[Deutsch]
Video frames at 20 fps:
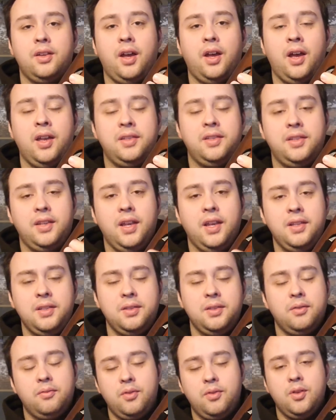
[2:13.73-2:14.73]

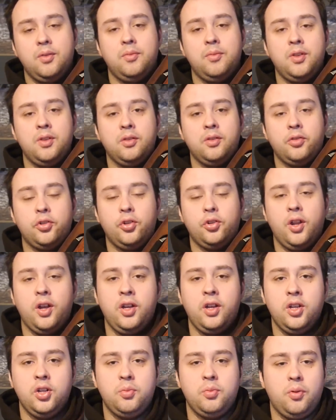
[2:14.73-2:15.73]
ICS, wie im Intro schon
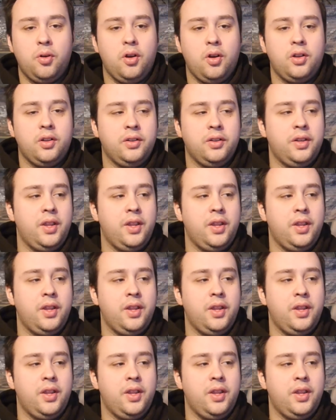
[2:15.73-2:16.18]
angesprochen.